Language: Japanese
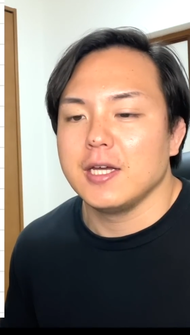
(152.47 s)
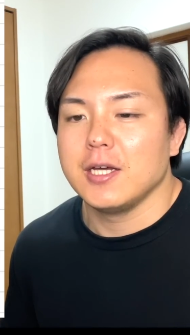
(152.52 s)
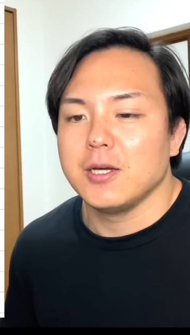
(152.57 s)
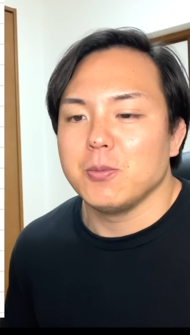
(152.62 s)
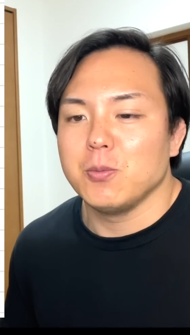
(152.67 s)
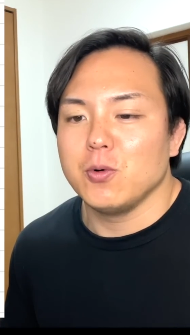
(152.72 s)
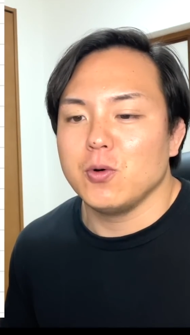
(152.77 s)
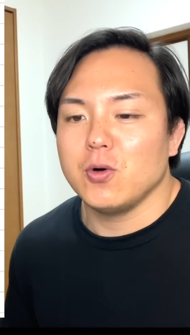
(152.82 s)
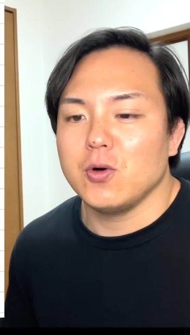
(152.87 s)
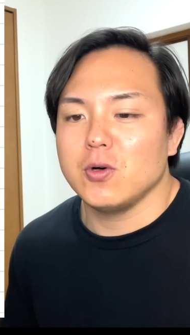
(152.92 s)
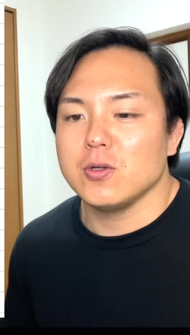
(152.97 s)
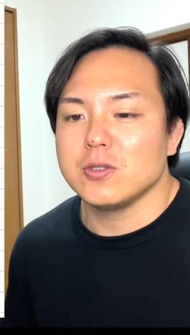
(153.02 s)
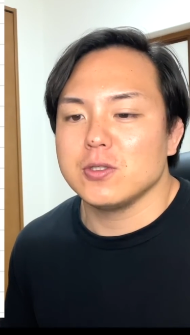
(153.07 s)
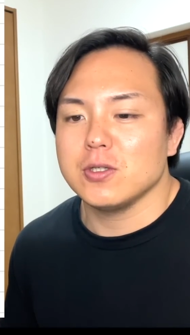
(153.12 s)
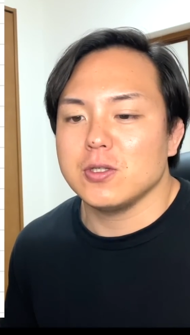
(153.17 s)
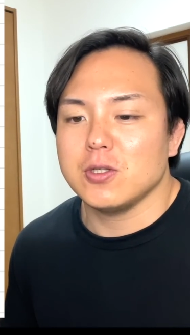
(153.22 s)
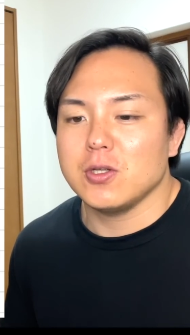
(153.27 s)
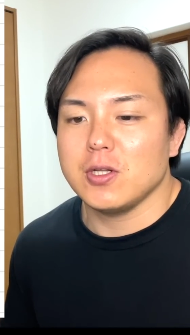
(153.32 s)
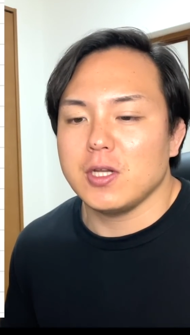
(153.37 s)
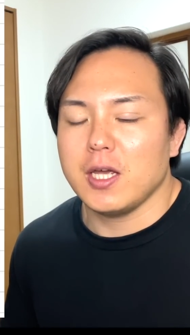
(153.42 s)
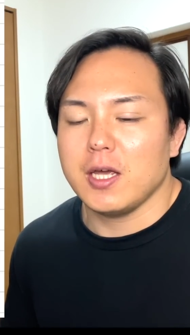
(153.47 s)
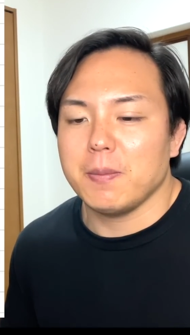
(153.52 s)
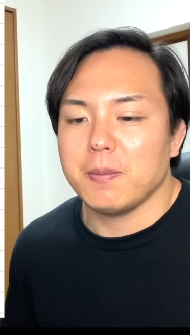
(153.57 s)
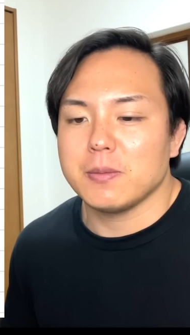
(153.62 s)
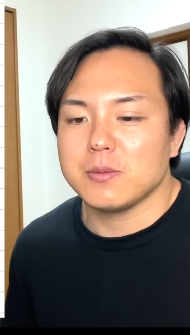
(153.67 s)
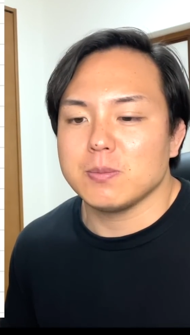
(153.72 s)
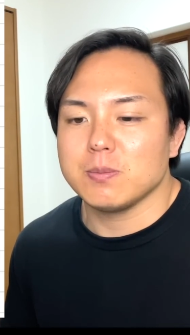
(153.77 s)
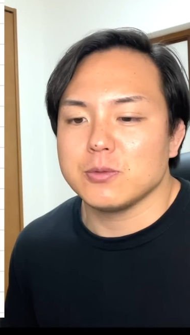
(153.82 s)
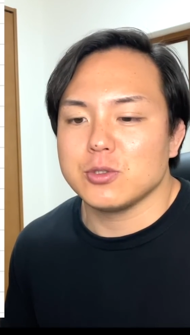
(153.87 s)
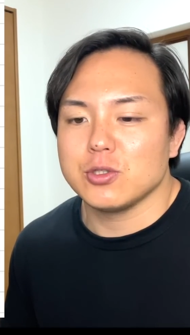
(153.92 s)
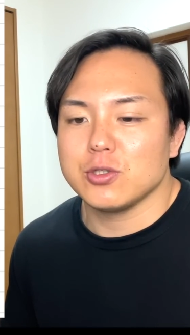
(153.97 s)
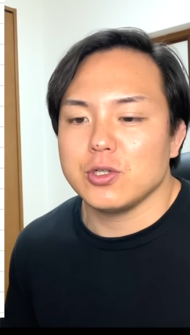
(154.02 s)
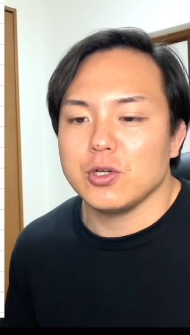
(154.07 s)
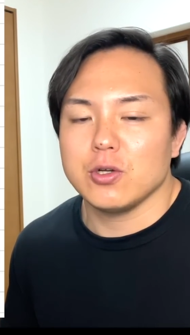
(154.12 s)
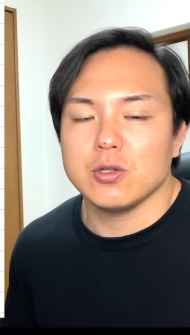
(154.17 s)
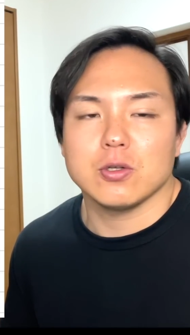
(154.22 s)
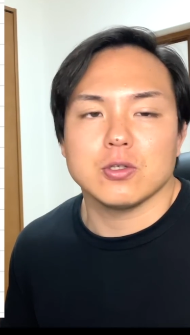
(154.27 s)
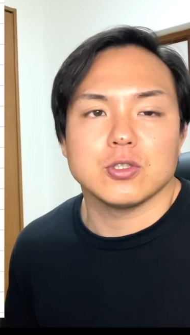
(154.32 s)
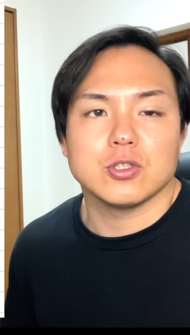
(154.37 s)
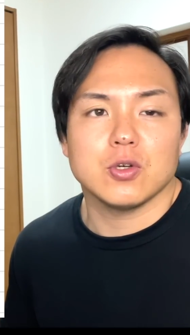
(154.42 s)
もうずっとね重
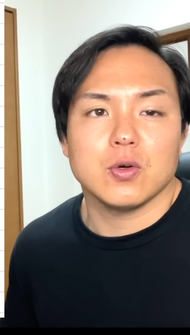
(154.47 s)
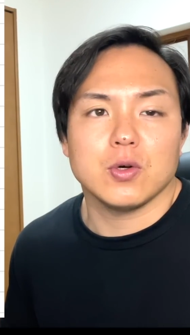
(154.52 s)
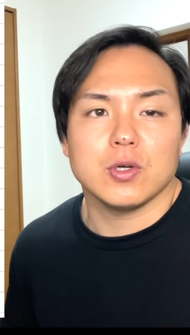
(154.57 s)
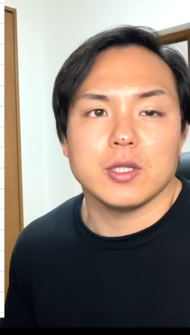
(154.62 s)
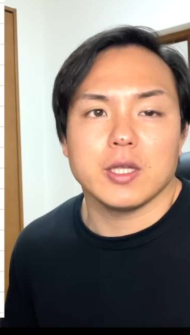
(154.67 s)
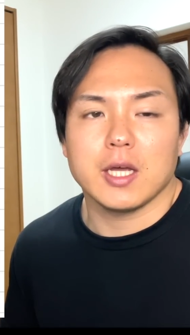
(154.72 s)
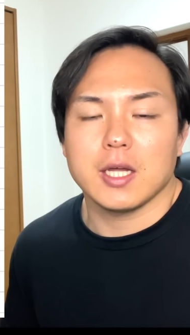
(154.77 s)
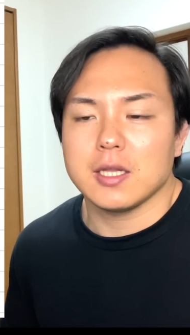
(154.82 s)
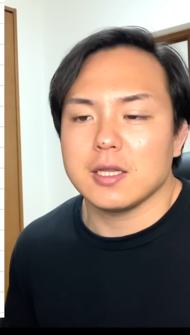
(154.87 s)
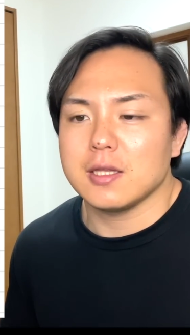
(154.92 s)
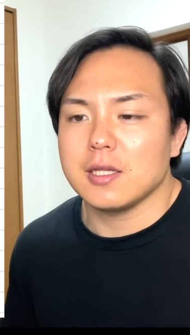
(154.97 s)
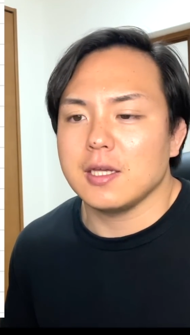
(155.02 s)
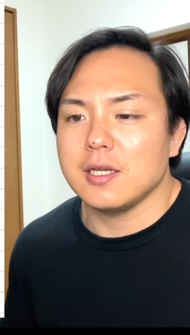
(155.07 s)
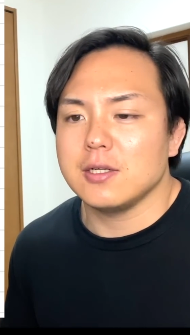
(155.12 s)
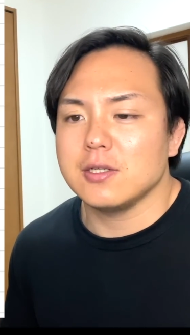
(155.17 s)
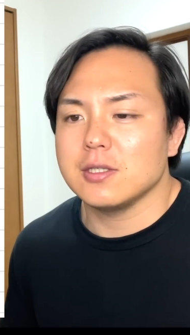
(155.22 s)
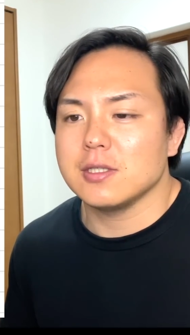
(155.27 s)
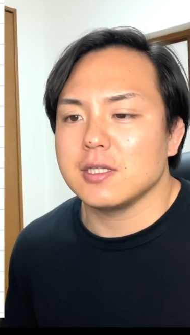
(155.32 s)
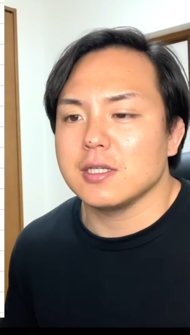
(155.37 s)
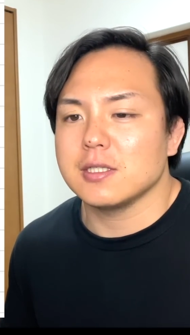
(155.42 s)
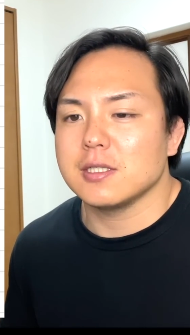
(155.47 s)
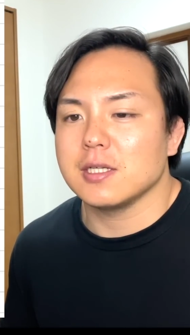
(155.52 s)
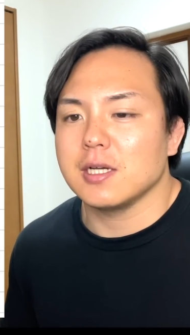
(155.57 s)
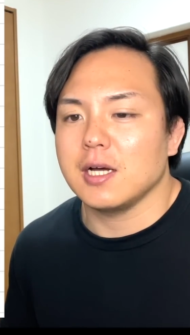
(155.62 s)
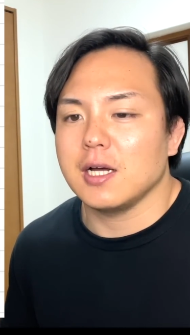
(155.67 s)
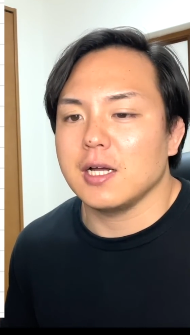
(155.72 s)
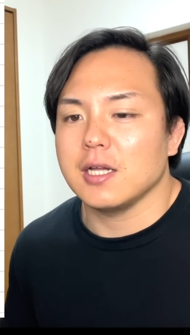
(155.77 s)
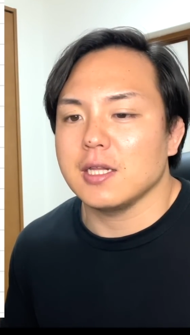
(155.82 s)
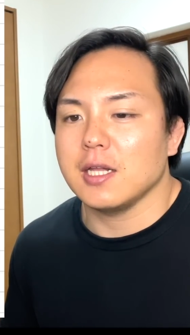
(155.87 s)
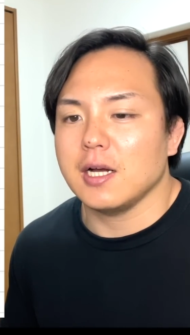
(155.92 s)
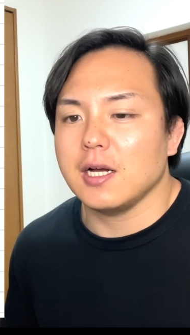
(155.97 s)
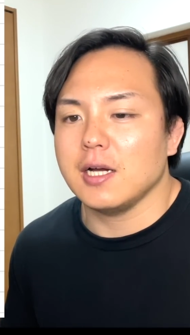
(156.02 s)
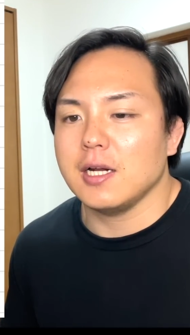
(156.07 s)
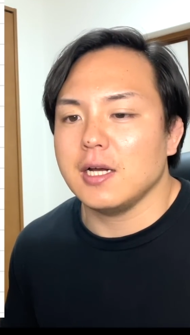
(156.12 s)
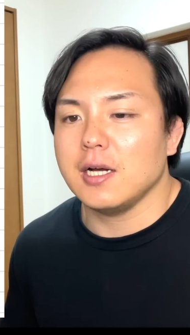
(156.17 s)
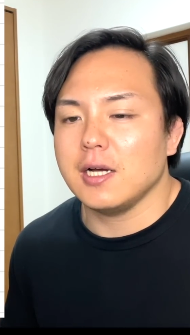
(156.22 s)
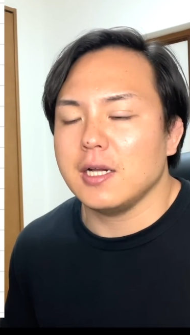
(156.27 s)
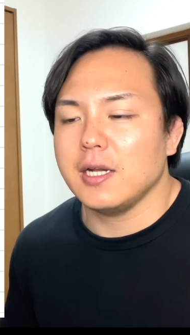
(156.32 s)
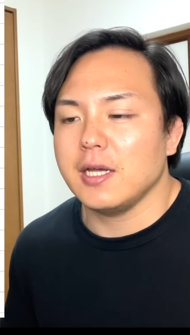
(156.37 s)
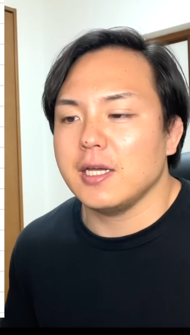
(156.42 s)
量の上位でやっているんですがなか
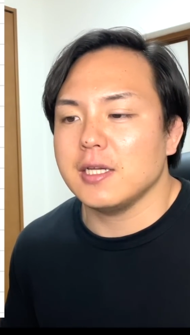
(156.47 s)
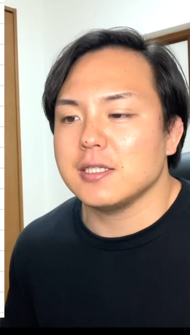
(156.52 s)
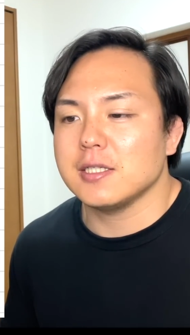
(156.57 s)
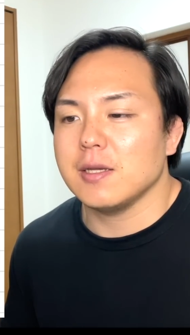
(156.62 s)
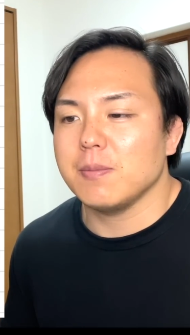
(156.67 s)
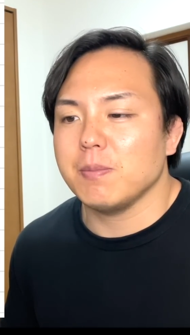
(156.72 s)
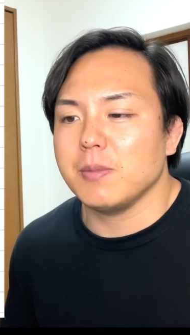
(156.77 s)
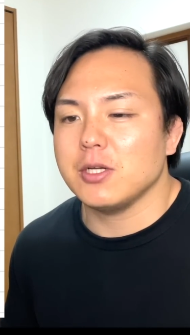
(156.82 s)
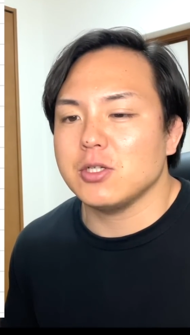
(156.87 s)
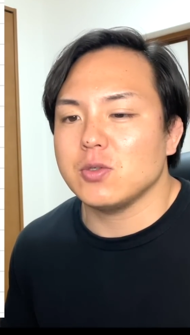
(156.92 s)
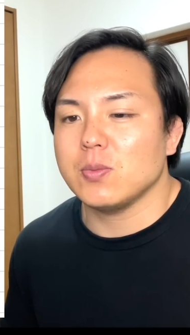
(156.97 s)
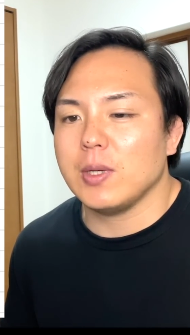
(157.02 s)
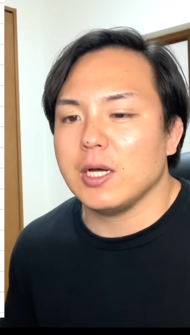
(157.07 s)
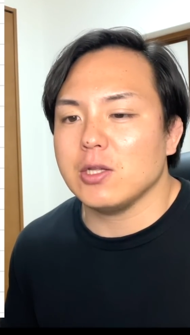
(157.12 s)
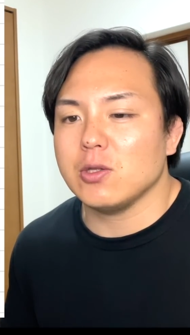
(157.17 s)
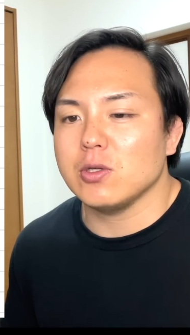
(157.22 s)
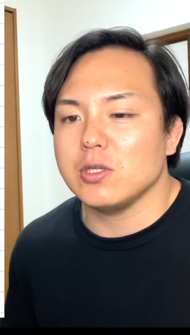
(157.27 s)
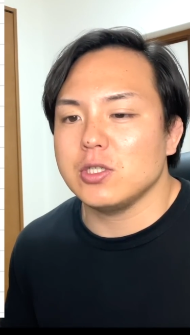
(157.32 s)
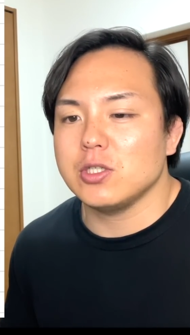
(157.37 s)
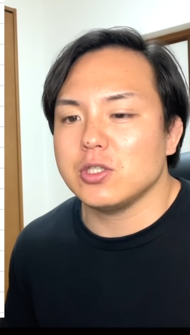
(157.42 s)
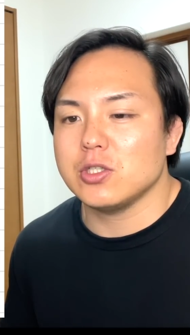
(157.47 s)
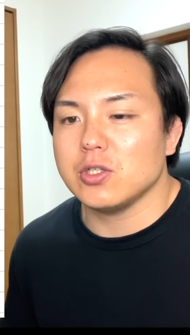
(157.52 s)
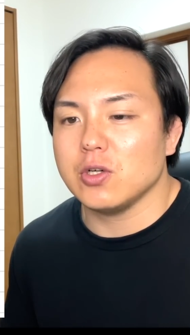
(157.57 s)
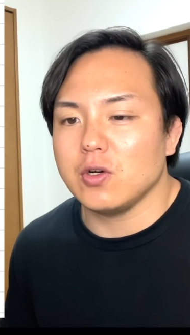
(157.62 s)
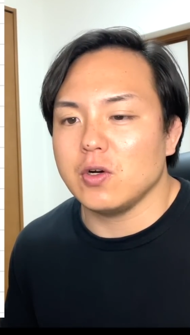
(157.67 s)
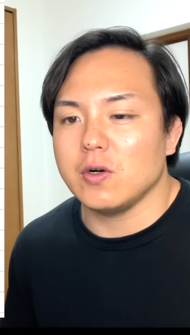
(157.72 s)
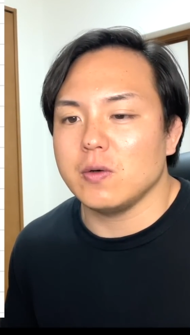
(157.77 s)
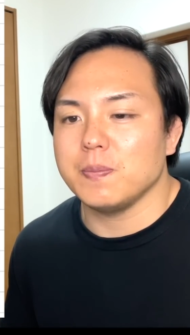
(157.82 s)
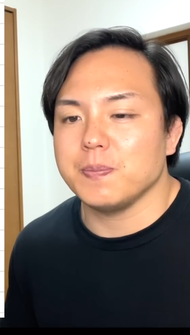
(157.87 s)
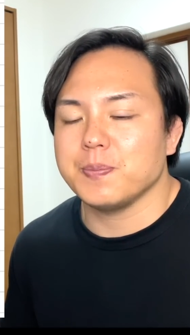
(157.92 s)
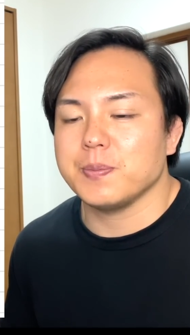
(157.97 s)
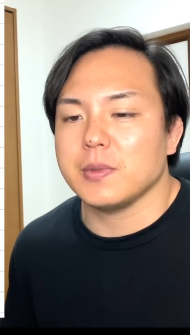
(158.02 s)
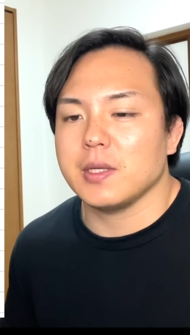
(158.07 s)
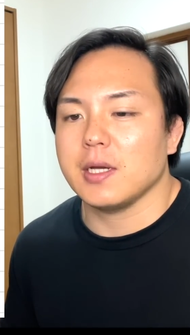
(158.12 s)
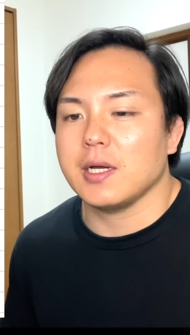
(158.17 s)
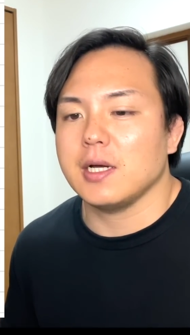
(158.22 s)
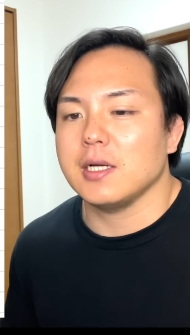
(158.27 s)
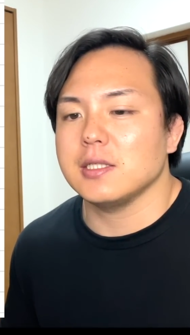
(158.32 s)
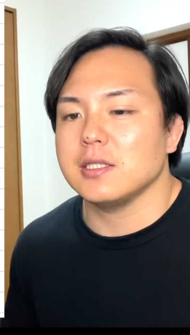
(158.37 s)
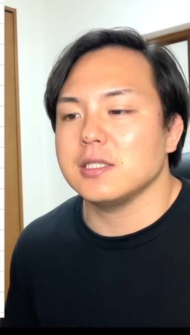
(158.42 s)
なかね先場所もあと1勝って
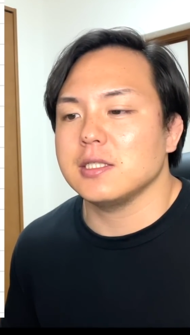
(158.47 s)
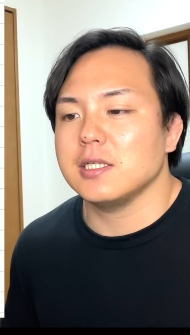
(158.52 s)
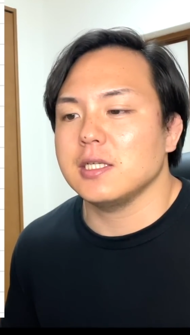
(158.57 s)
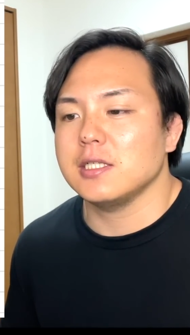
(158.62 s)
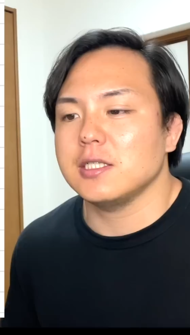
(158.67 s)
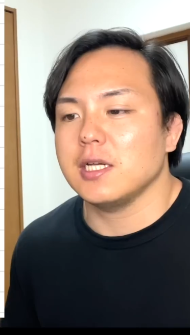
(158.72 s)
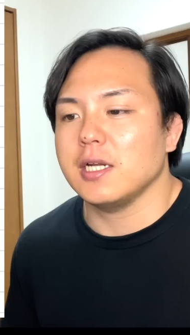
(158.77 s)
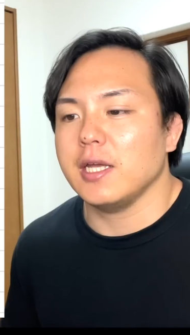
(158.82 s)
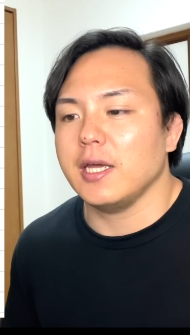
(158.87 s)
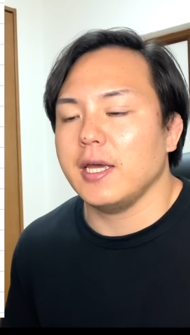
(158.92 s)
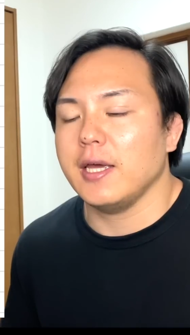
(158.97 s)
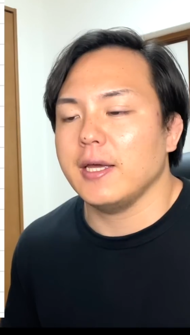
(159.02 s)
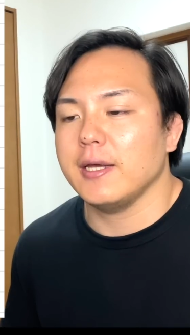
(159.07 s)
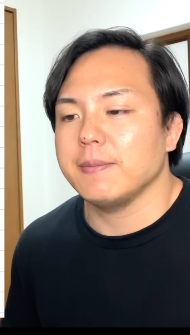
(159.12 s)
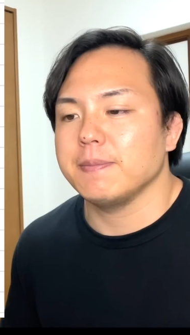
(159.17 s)
感じでしたね